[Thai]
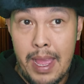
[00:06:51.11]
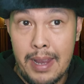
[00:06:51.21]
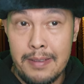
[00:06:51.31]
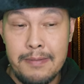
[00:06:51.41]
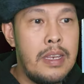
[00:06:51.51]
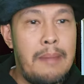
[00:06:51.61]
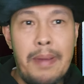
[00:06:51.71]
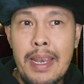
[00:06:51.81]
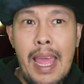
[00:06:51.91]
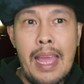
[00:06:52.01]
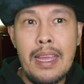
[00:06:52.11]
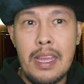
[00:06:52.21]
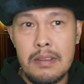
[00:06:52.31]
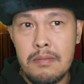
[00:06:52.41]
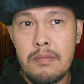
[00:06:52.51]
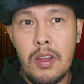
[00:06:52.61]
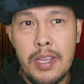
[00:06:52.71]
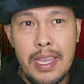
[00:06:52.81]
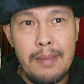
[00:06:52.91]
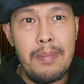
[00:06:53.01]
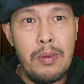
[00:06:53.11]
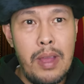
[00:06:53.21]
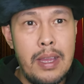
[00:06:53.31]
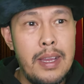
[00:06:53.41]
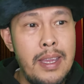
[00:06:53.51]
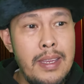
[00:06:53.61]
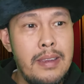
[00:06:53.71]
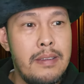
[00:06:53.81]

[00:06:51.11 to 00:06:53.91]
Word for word: พันธ์ แต่พระนางอ่ะก็คิดไปว่าเฮ้ย